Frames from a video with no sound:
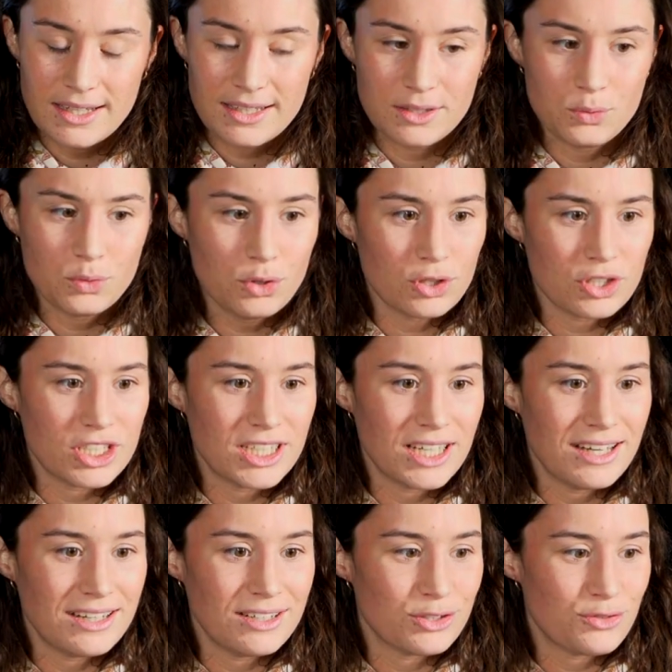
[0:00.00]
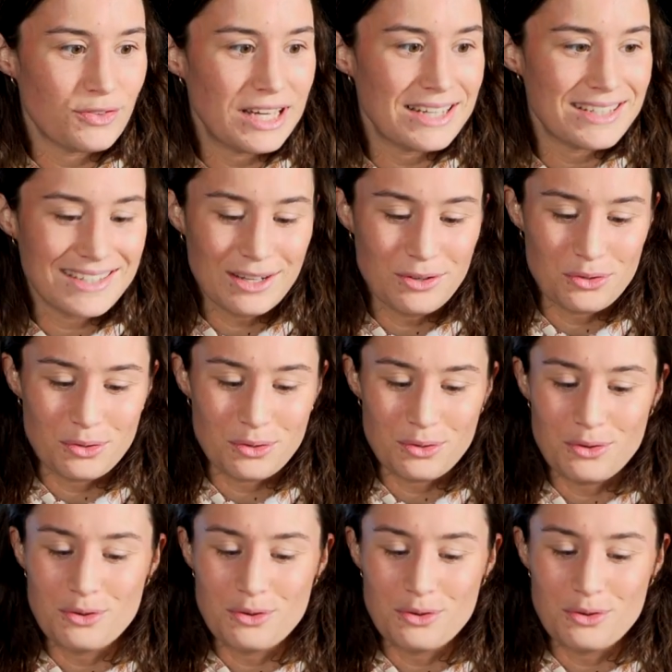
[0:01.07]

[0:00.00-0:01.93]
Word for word: Et donc, je vais laisser le,